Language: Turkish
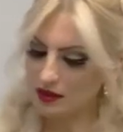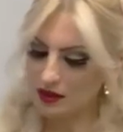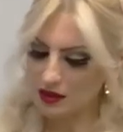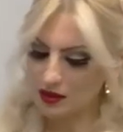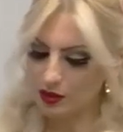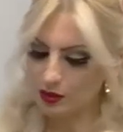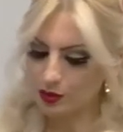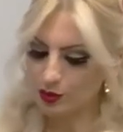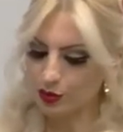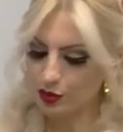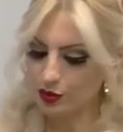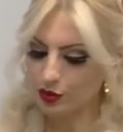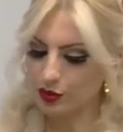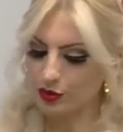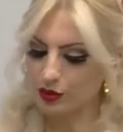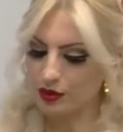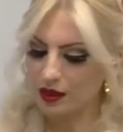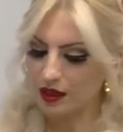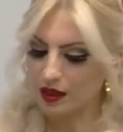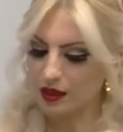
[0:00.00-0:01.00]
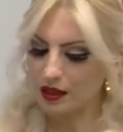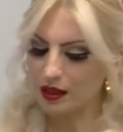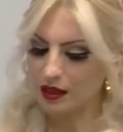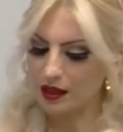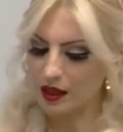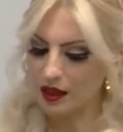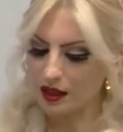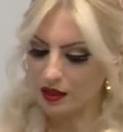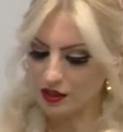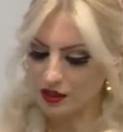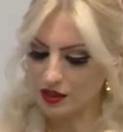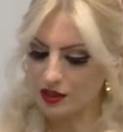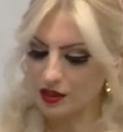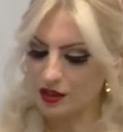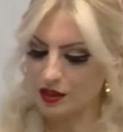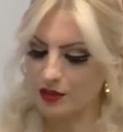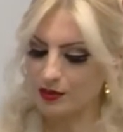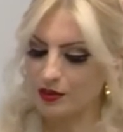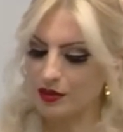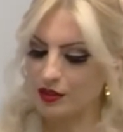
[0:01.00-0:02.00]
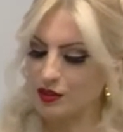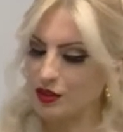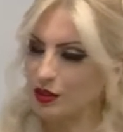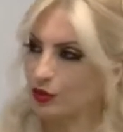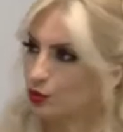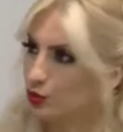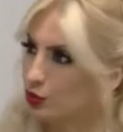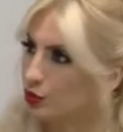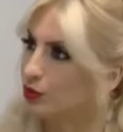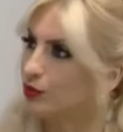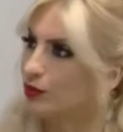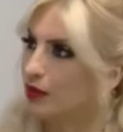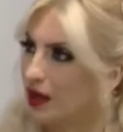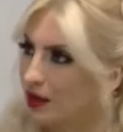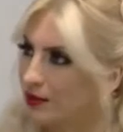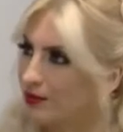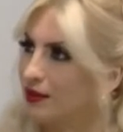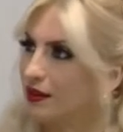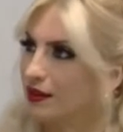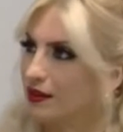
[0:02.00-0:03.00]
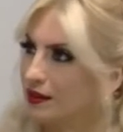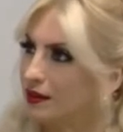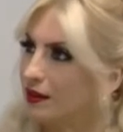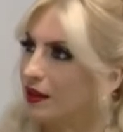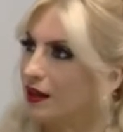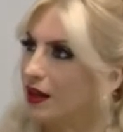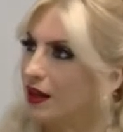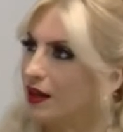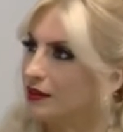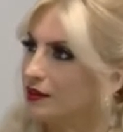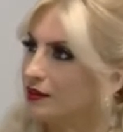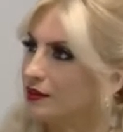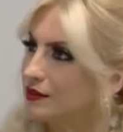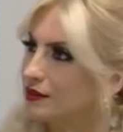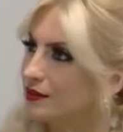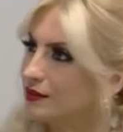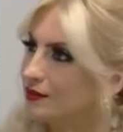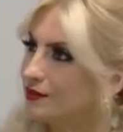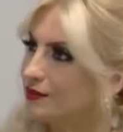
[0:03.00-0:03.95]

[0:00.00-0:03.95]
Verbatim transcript: Bu sorunlarla karşılaşabilecek durumlar peki nelerdir?